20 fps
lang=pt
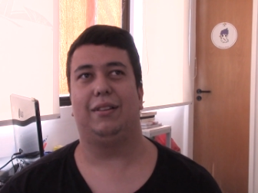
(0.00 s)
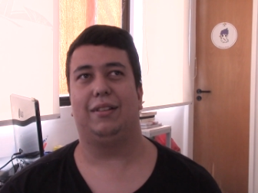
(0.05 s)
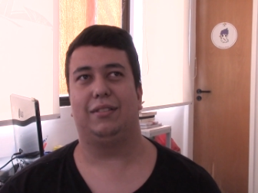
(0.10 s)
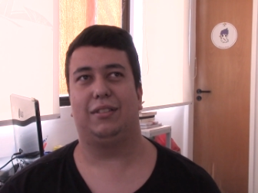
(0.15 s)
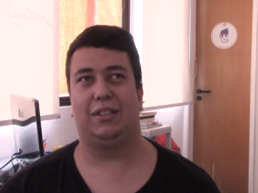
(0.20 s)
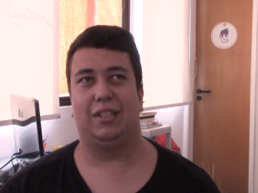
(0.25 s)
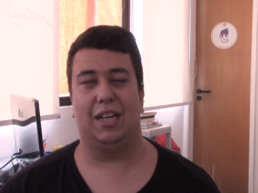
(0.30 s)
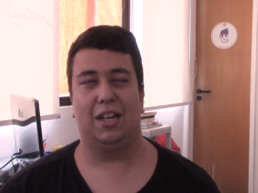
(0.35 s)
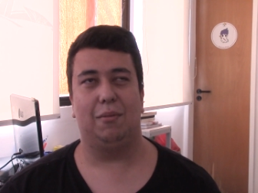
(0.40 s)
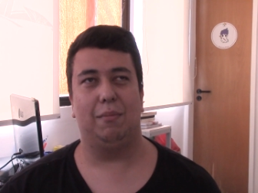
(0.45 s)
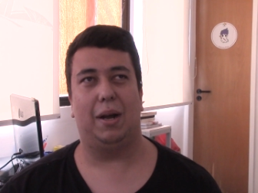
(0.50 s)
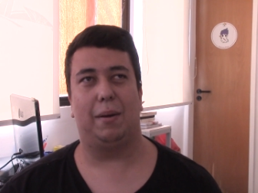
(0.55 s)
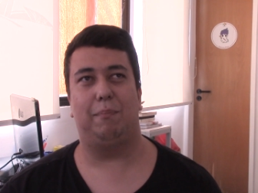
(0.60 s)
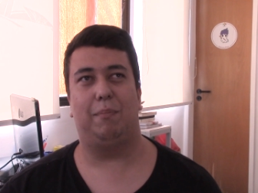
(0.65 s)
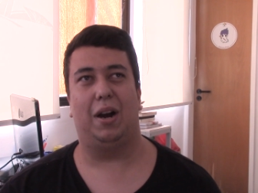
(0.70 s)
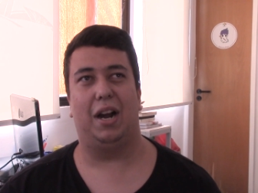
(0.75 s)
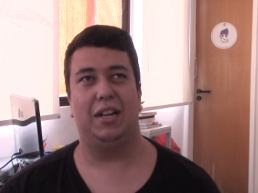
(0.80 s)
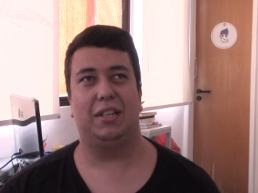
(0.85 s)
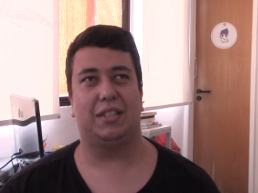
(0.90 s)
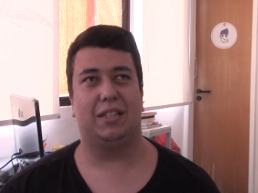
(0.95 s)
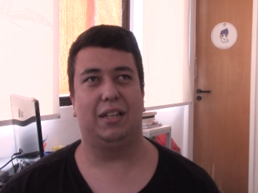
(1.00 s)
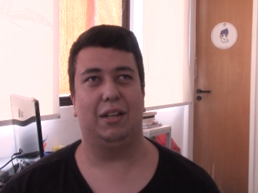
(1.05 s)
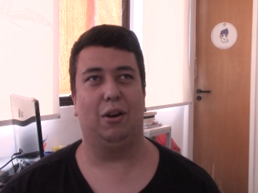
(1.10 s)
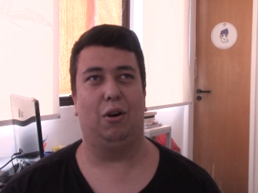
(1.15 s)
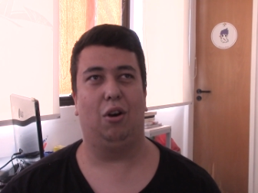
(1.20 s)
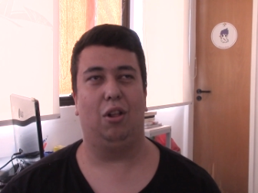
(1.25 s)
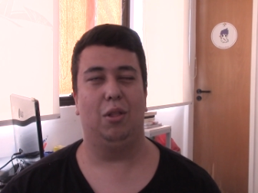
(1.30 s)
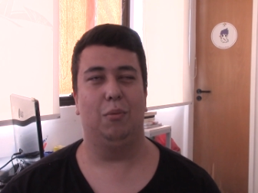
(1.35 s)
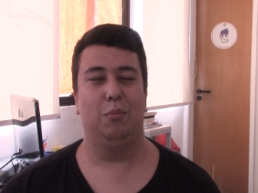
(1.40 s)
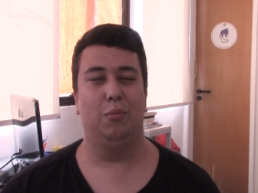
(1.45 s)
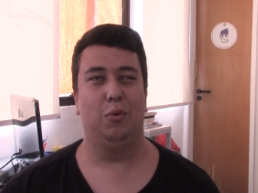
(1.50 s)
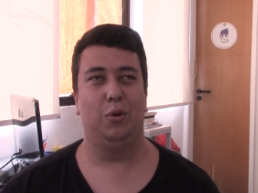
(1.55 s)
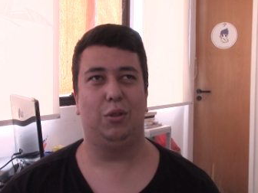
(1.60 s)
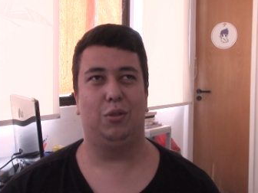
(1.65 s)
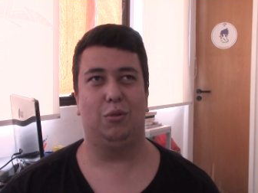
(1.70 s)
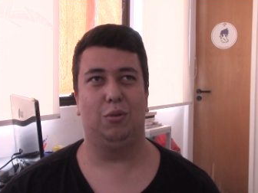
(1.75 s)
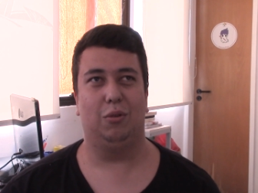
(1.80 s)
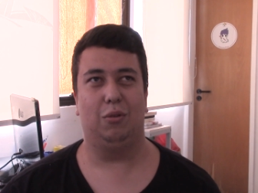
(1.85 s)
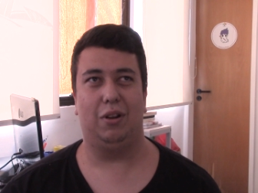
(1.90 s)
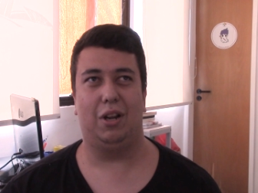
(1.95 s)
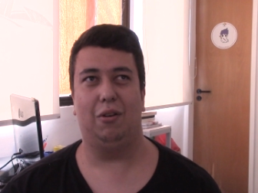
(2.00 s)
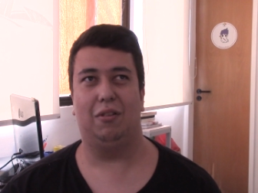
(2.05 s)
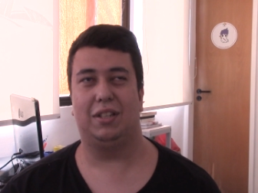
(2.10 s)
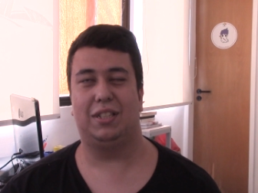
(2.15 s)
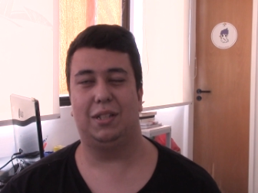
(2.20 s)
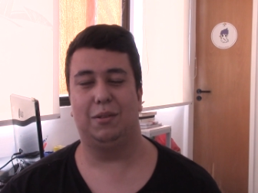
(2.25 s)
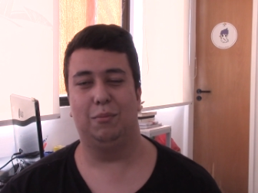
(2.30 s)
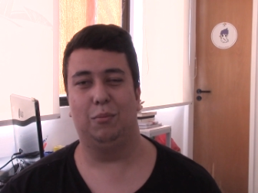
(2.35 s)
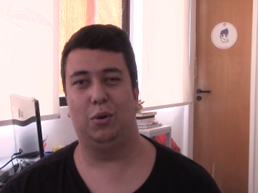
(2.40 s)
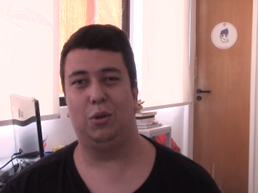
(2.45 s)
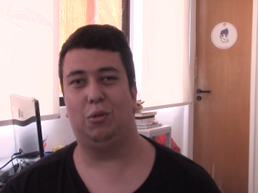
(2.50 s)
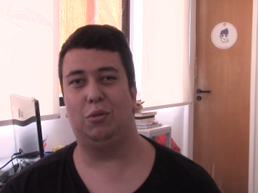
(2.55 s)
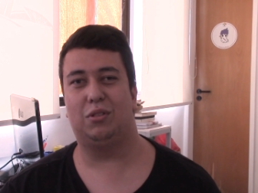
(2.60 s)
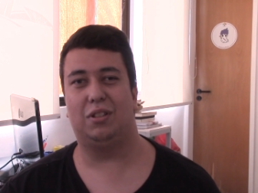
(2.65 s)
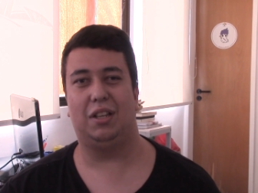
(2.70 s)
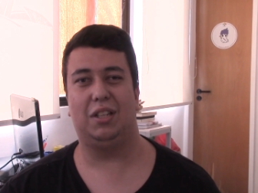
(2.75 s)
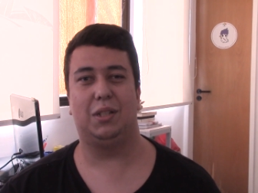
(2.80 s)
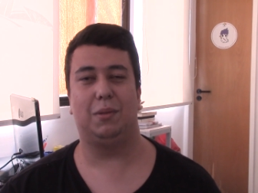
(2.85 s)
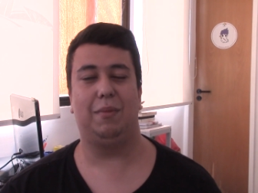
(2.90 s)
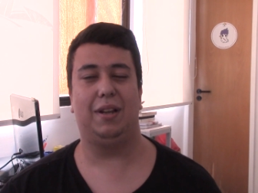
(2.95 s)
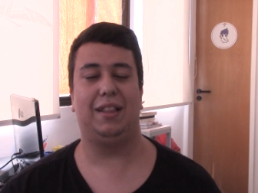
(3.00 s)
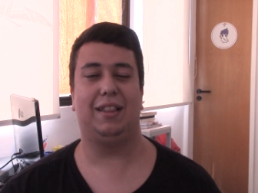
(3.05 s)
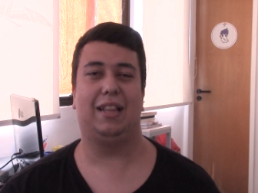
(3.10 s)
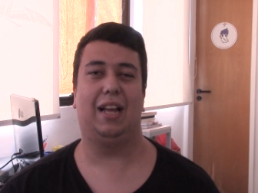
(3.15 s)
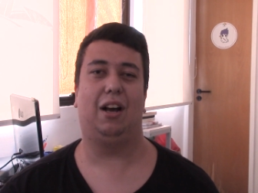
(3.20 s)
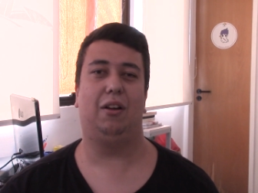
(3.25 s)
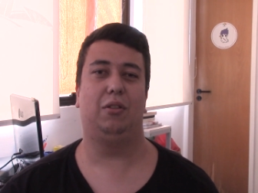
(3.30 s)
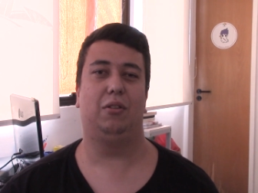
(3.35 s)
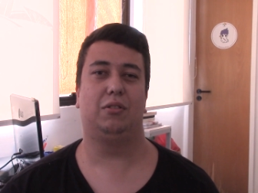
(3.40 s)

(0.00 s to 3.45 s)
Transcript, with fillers: Chega uma parte que rola muito, eu achei muito sentimental.